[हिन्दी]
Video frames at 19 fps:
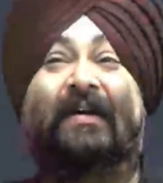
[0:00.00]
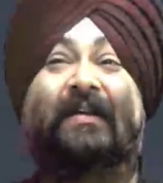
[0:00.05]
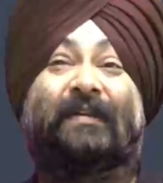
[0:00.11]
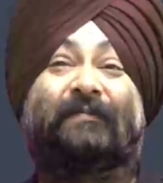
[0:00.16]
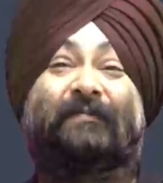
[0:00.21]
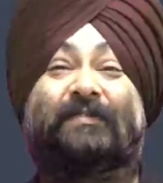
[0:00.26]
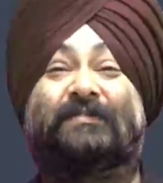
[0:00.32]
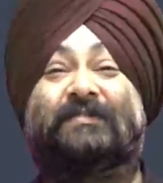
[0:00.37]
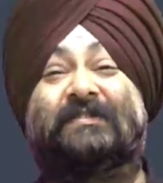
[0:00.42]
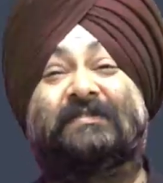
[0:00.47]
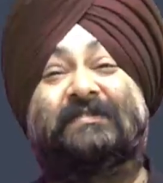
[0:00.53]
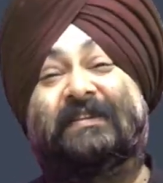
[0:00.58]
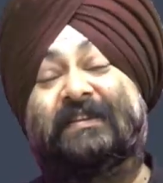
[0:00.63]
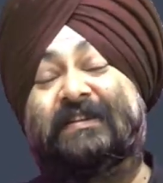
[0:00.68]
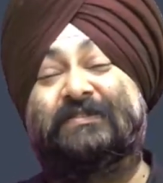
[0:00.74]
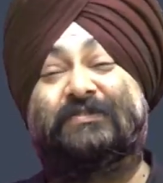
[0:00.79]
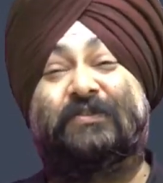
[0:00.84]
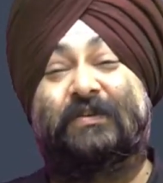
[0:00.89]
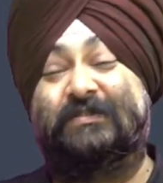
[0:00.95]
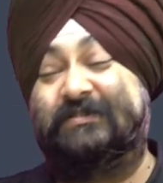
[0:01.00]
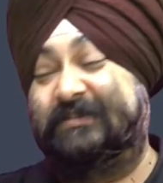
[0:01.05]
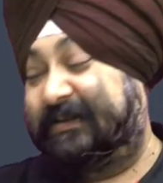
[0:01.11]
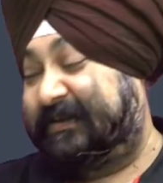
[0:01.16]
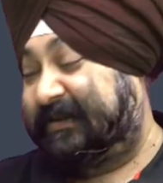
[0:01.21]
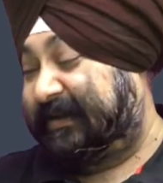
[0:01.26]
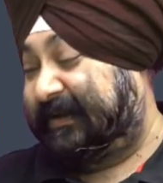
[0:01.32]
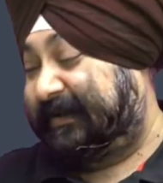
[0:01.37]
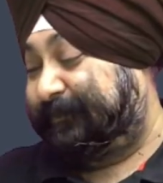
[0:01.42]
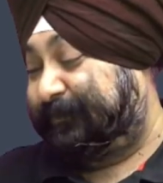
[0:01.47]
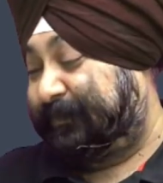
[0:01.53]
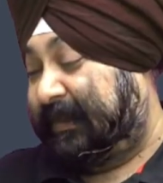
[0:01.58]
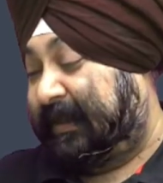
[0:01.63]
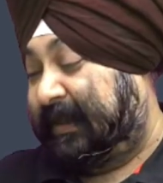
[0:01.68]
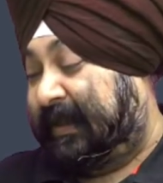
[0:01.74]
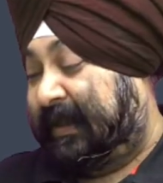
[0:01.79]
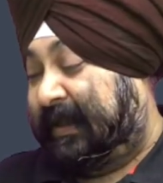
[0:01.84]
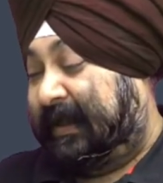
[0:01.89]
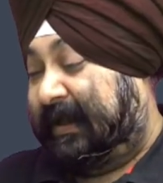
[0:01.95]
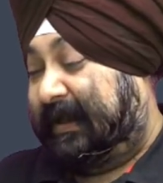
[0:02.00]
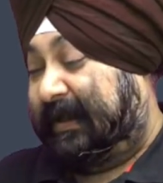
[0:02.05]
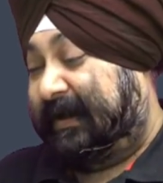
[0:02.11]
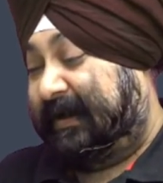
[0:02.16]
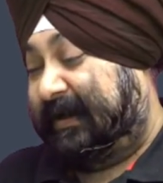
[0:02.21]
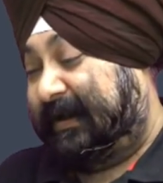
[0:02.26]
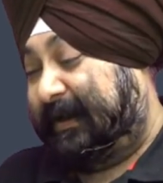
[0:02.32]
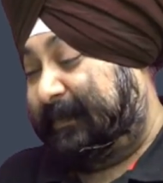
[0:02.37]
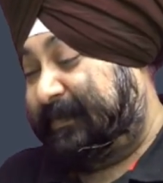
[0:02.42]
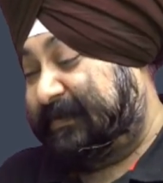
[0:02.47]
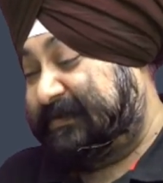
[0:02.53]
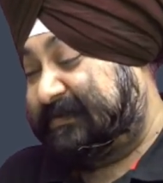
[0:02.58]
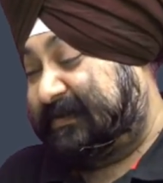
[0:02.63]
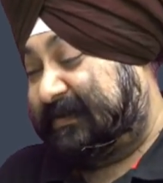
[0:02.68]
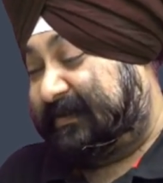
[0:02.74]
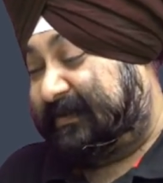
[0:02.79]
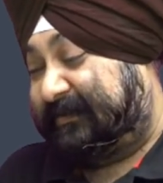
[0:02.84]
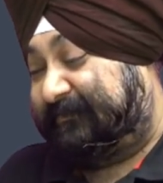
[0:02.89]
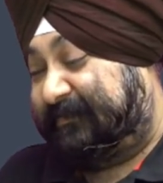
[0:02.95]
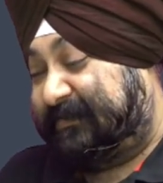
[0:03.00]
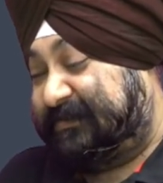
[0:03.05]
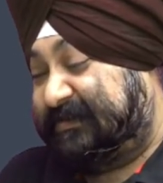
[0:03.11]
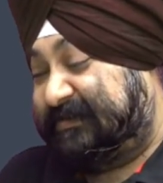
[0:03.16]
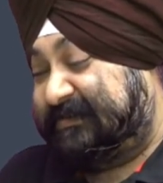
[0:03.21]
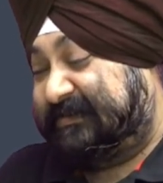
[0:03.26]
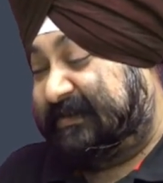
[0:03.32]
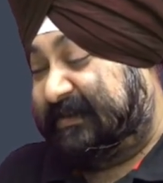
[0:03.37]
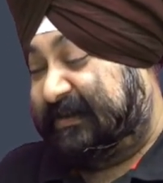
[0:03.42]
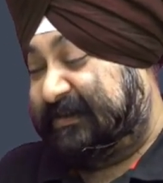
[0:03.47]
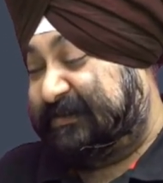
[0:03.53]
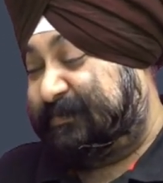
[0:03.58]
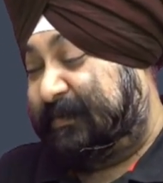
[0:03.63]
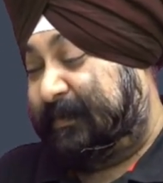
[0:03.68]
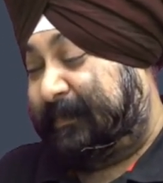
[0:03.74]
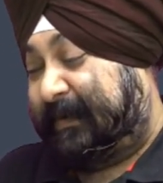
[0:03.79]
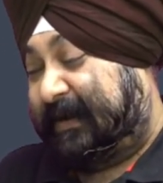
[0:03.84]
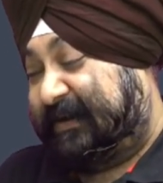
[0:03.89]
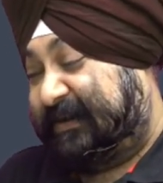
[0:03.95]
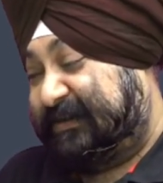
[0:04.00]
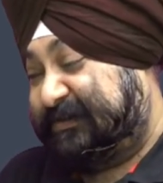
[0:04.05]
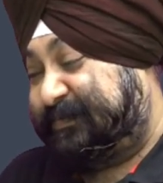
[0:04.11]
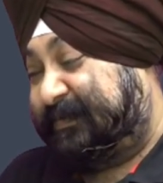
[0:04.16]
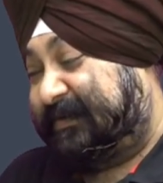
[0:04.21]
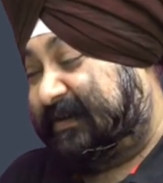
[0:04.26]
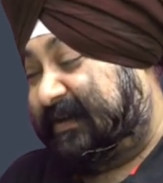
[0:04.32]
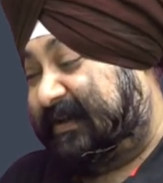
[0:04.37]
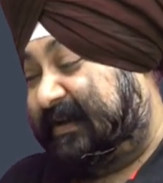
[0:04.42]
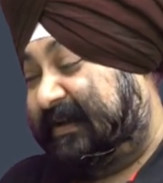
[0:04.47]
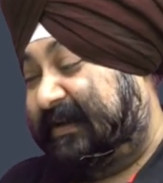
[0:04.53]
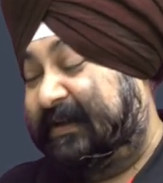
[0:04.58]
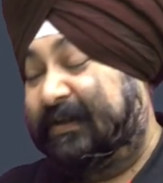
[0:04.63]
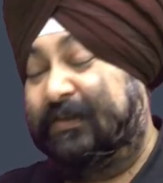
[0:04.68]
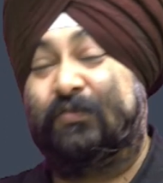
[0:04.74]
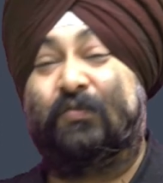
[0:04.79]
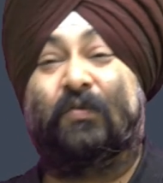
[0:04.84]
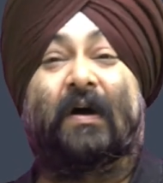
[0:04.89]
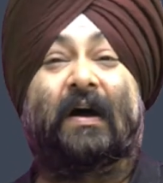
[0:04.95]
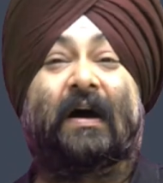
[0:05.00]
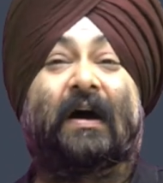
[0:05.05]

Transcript: रिविजन सीरीज लॉन्च करी है अगर आप इस रिविजन सीरीज में पार्टिसिपेट करें तो